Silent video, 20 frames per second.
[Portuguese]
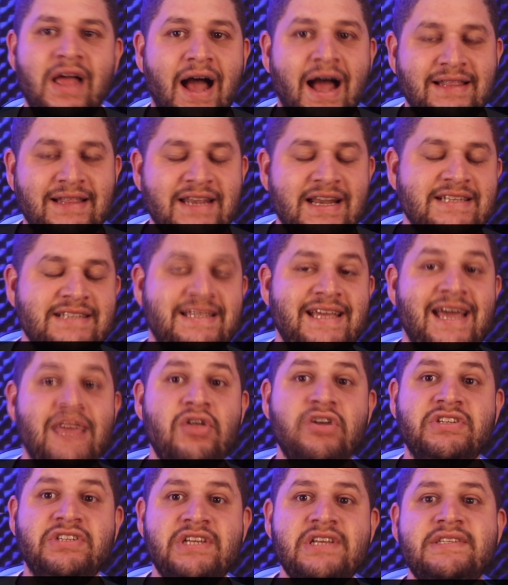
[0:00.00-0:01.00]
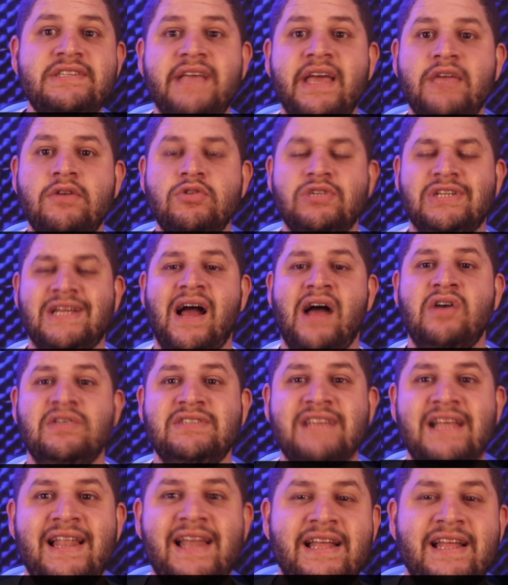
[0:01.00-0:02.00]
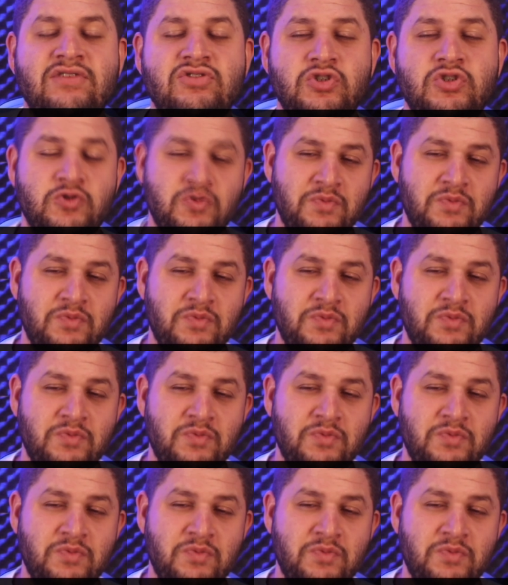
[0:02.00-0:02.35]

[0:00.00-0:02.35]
a trazer a notícia aí que os carros elétricos,